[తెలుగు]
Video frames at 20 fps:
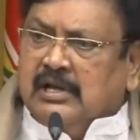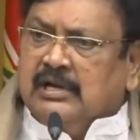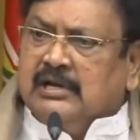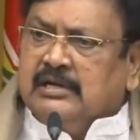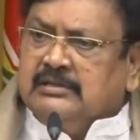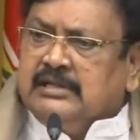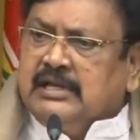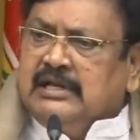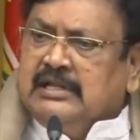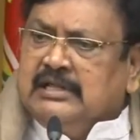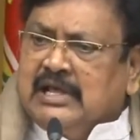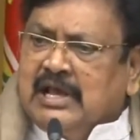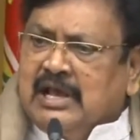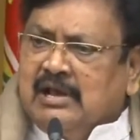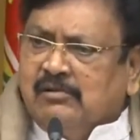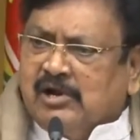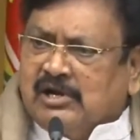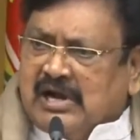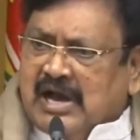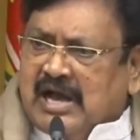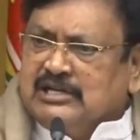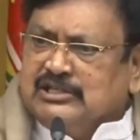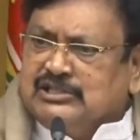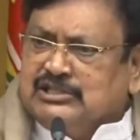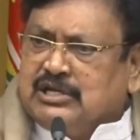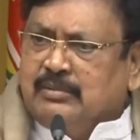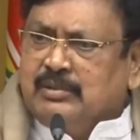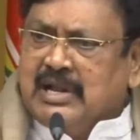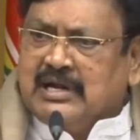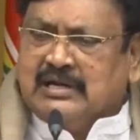రేపు తెలియదే
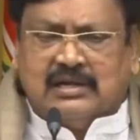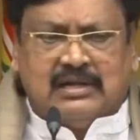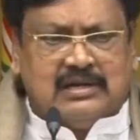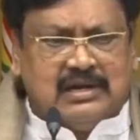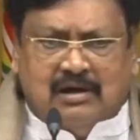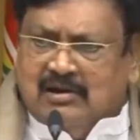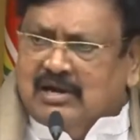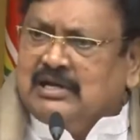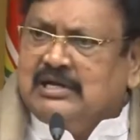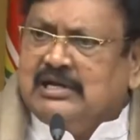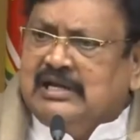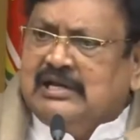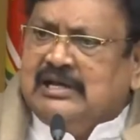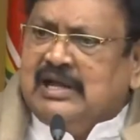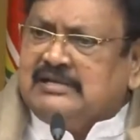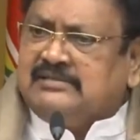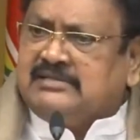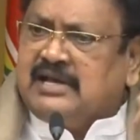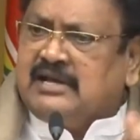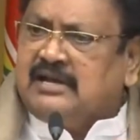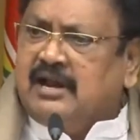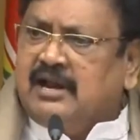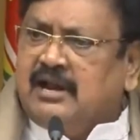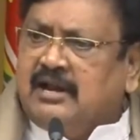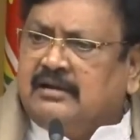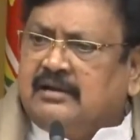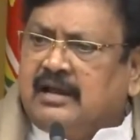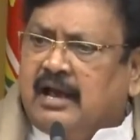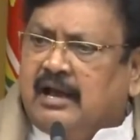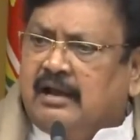కానిస్టేబుల్ అక్కడికి రావాలంటే ఈయన ఎస్
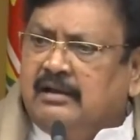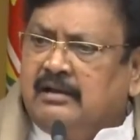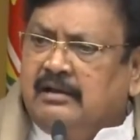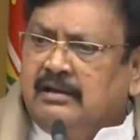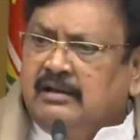అంట